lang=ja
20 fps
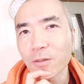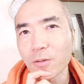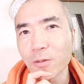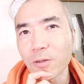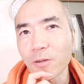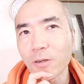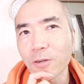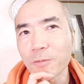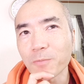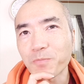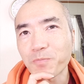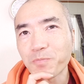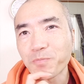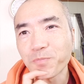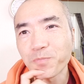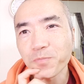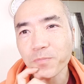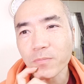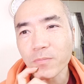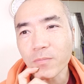その
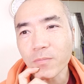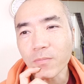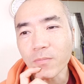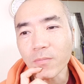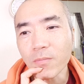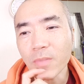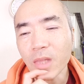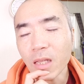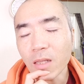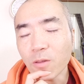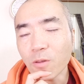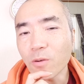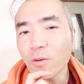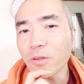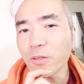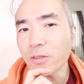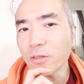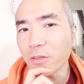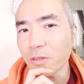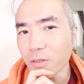
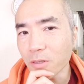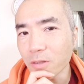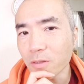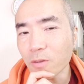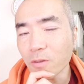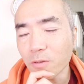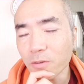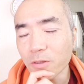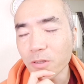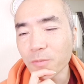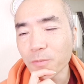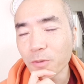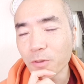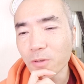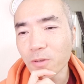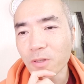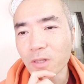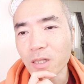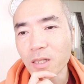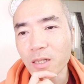豆乳豆乳も
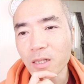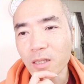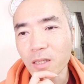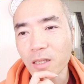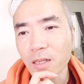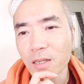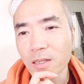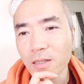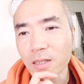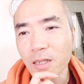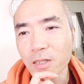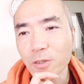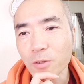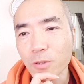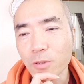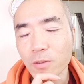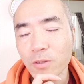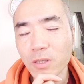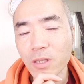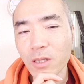飲んできて最初
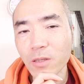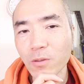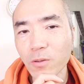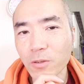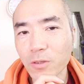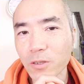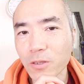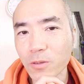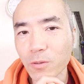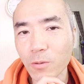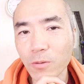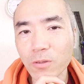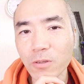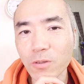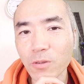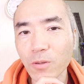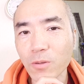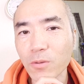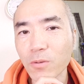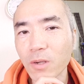調整豆乳特
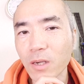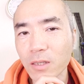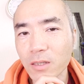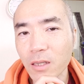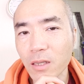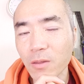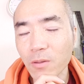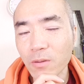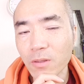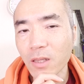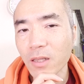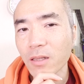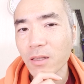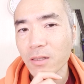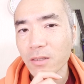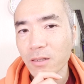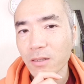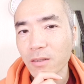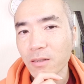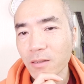納とかさ飲んで
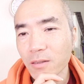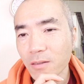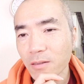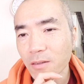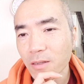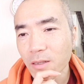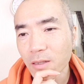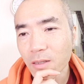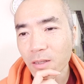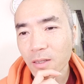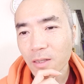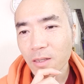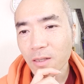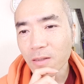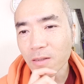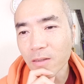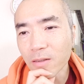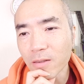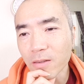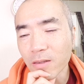たじゃ
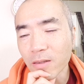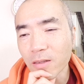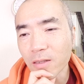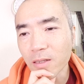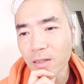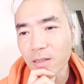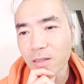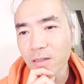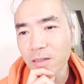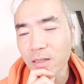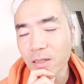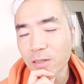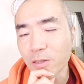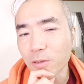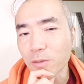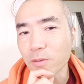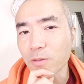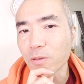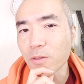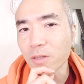ん、うん、絶
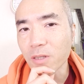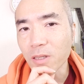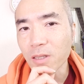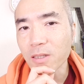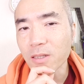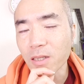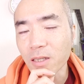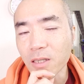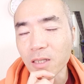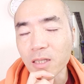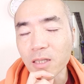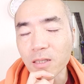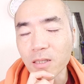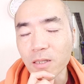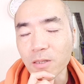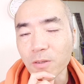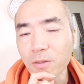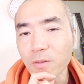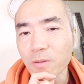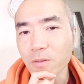食の時ね千日
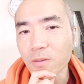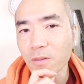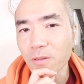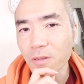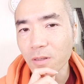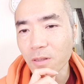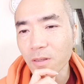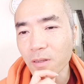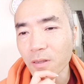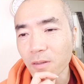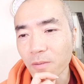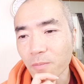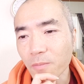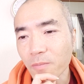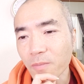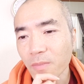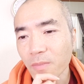絶食の時ね